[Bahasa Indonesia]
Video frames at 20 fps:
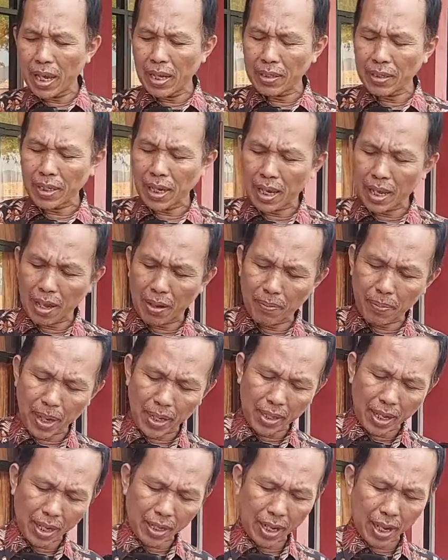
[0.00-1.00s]
yang saya
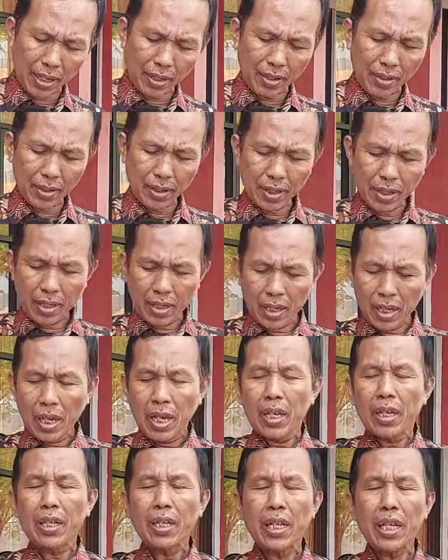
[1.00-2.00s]
banggakan,
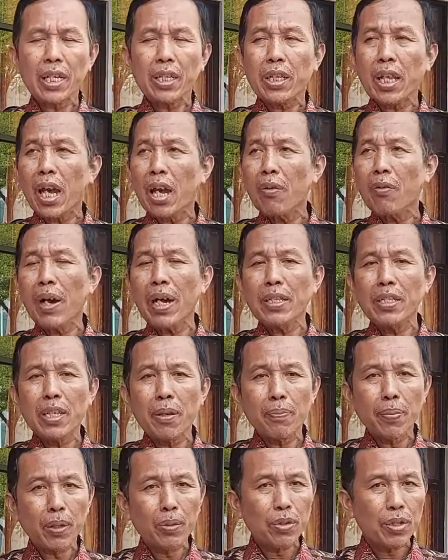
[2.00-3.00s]
kita
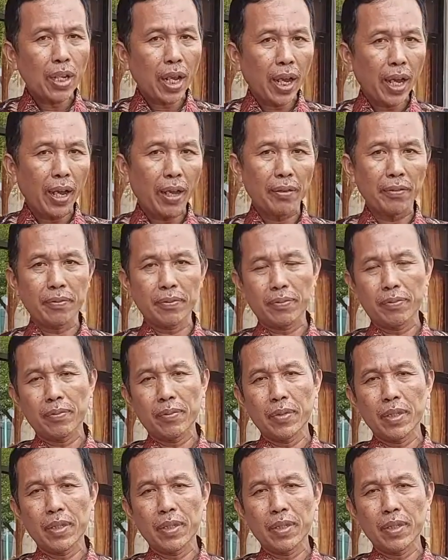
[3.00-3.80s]
wajib berusaha,